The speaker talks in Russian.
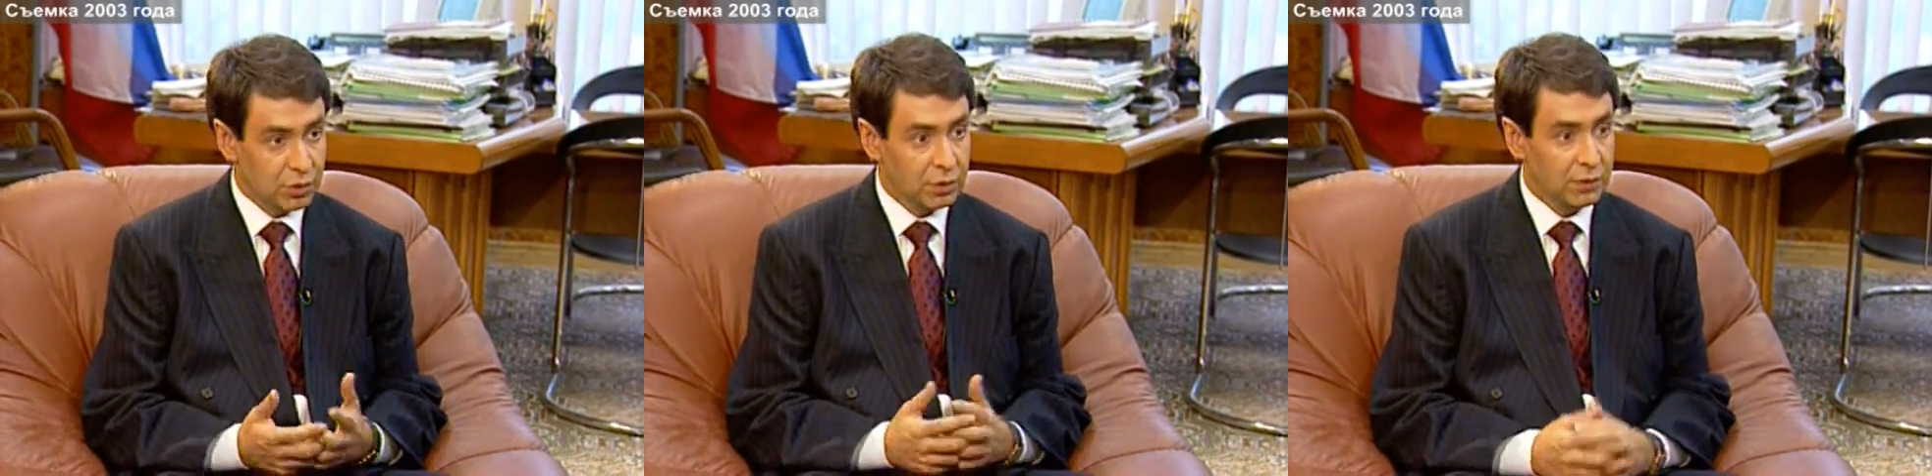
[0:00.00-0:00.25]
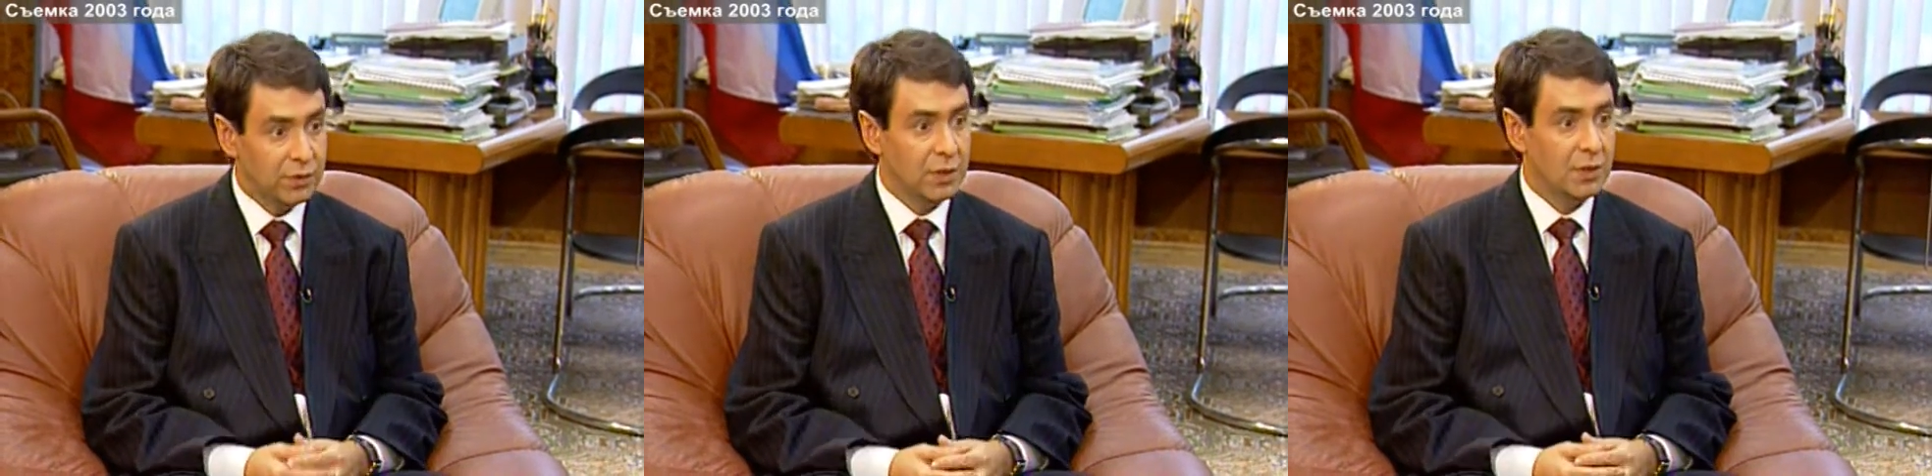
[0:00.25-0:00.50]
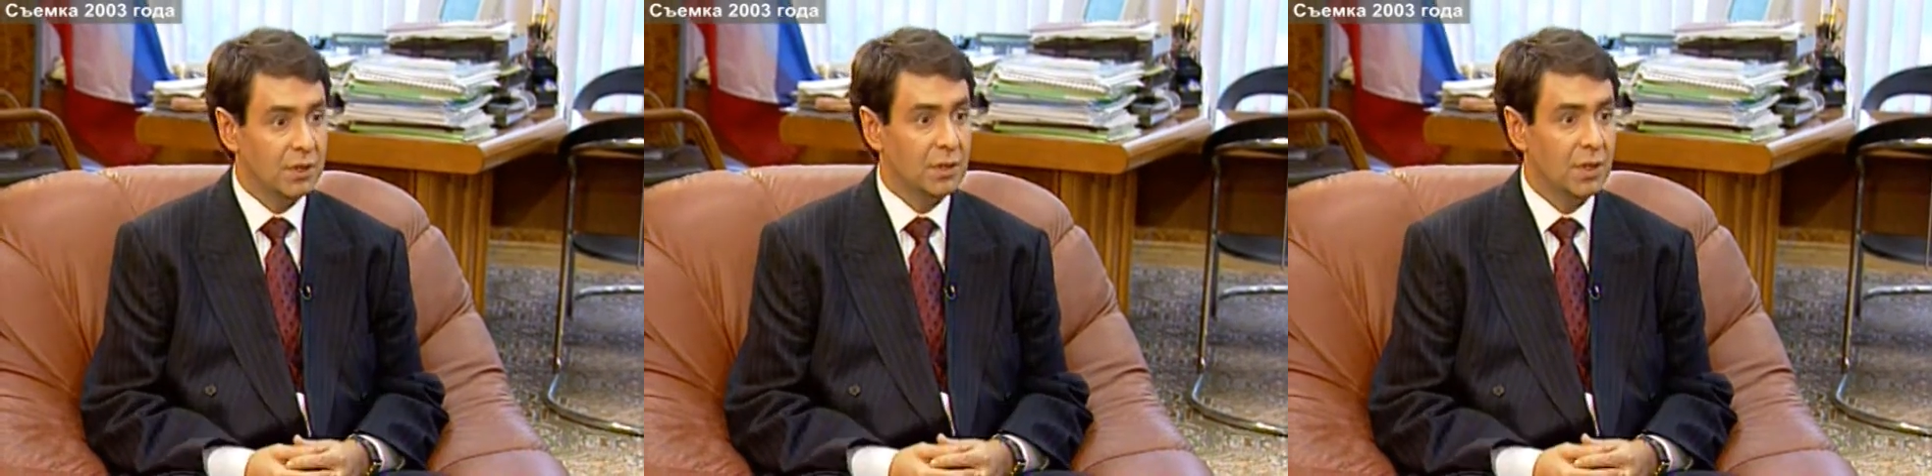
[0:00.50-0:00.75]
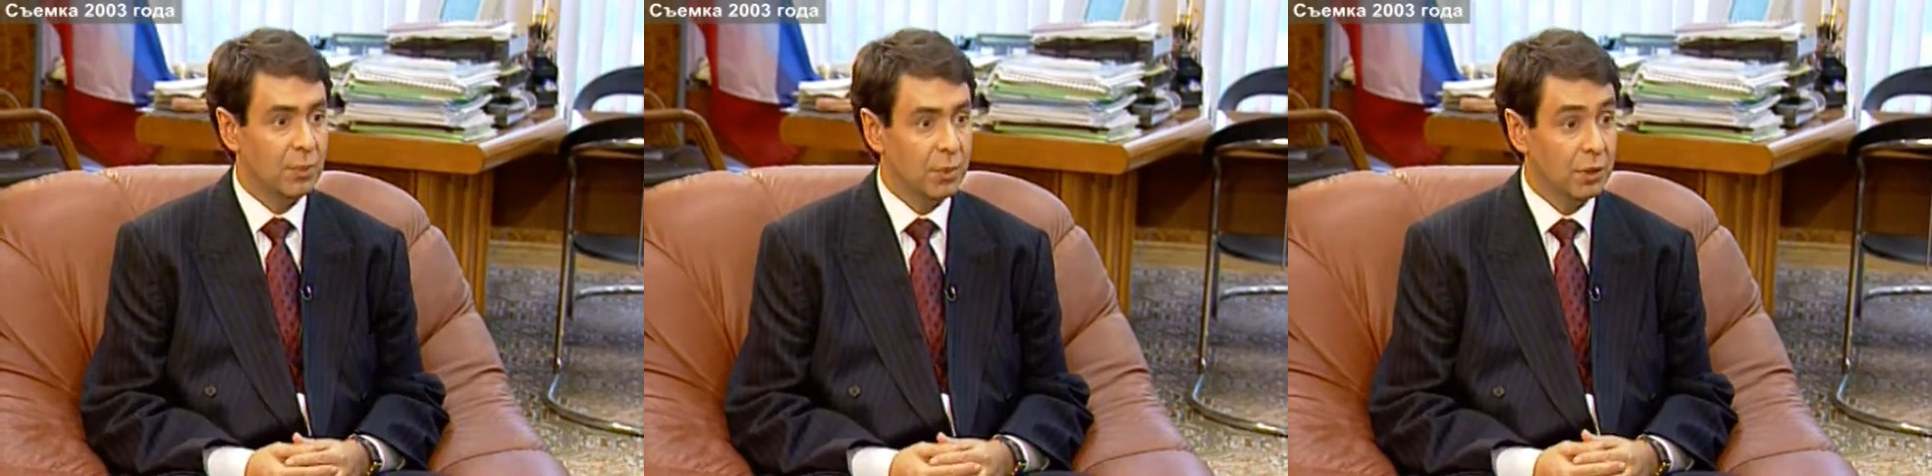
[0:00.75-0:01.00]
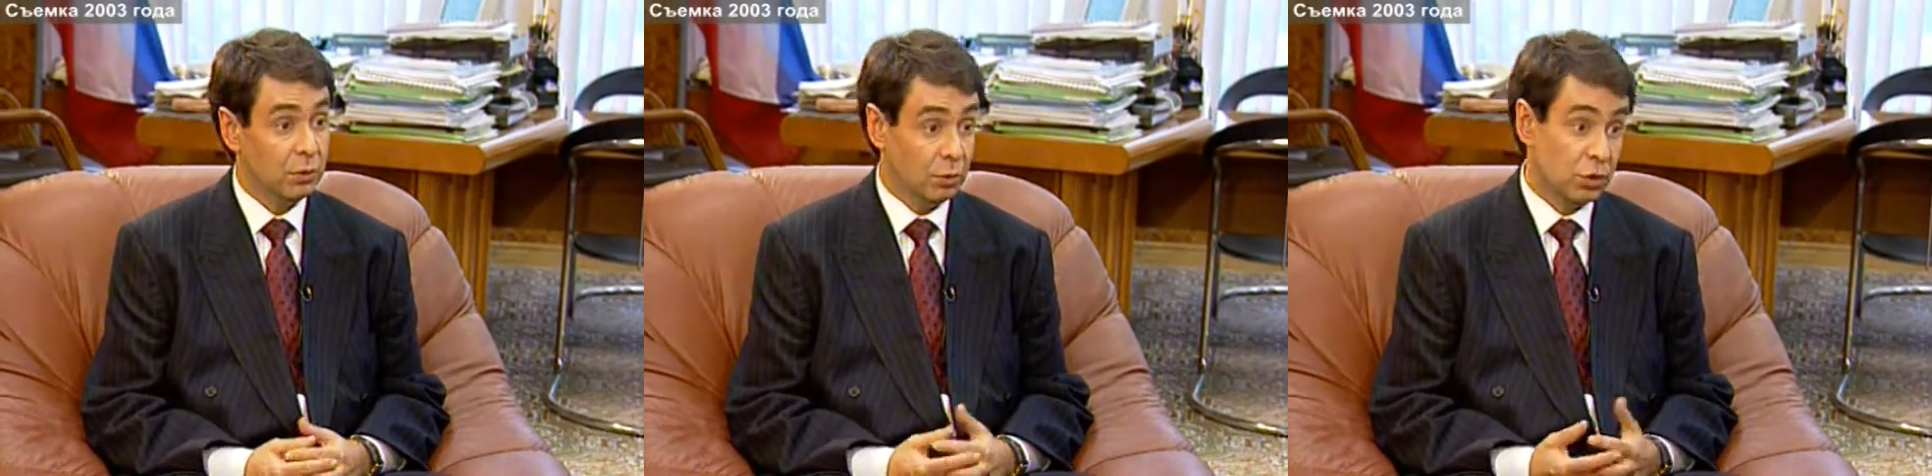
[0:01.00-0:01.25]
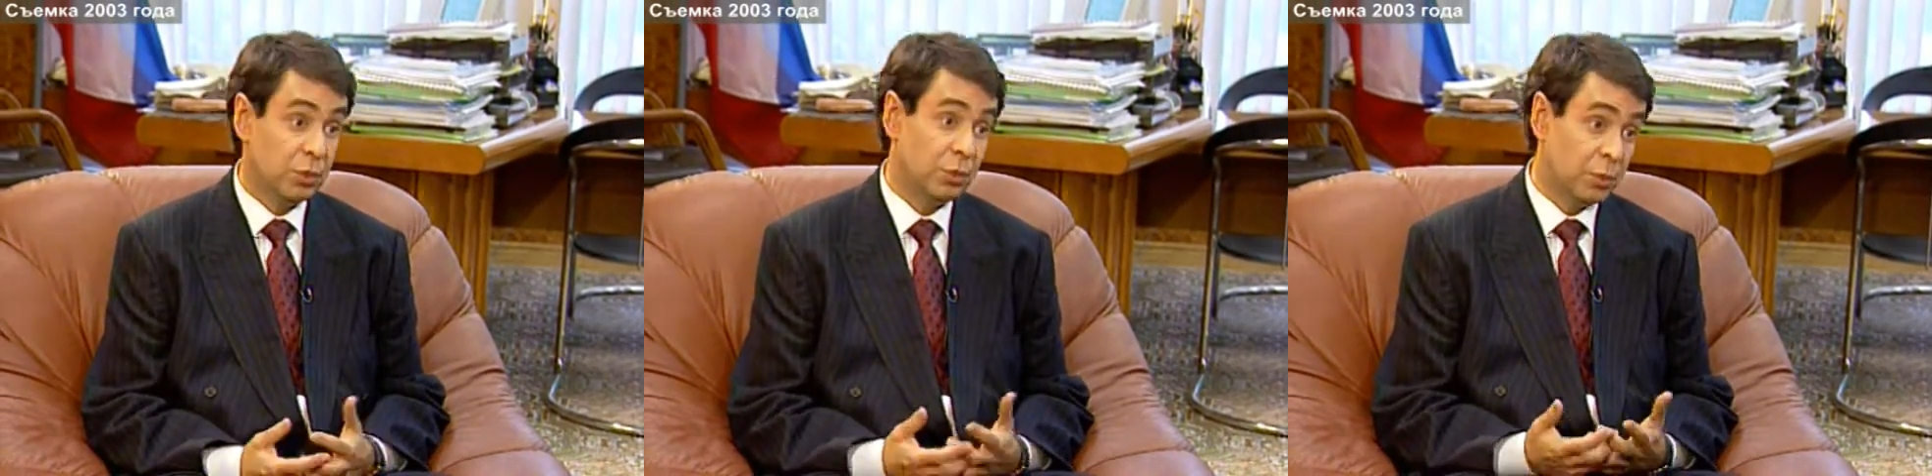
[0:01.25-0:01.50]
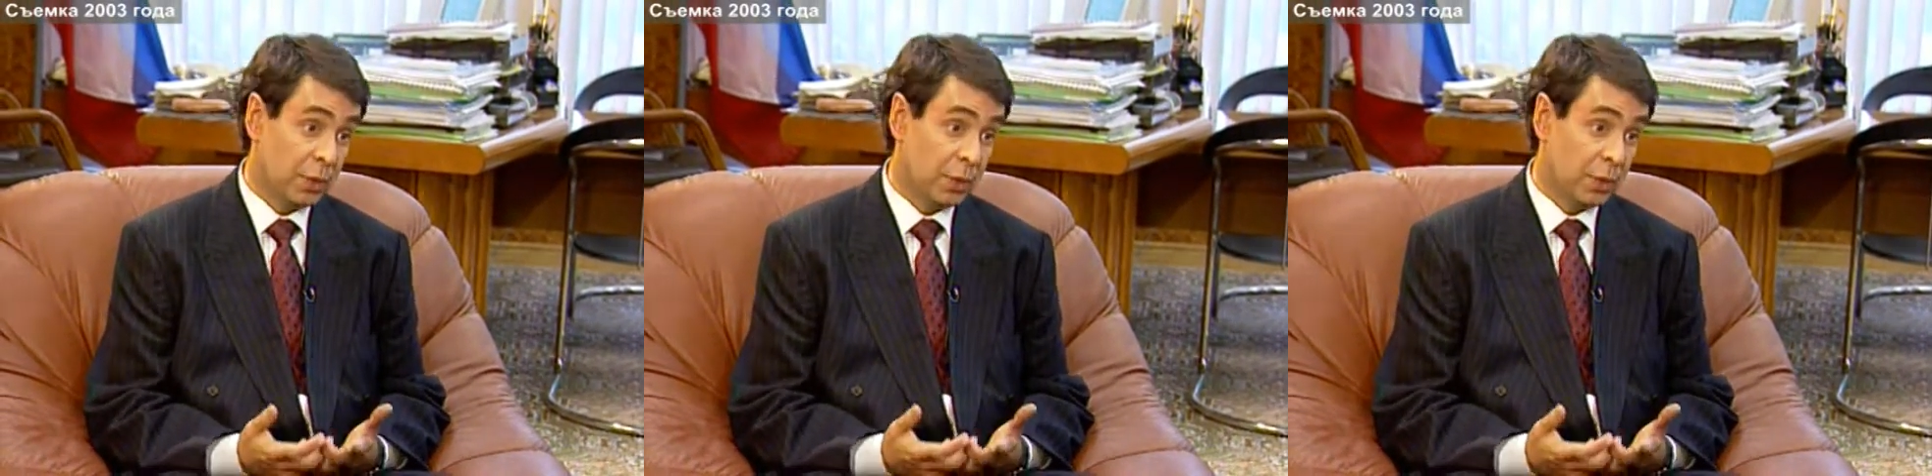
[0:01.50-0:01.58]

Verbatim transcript: что-то в деятельности компании, он должен иметь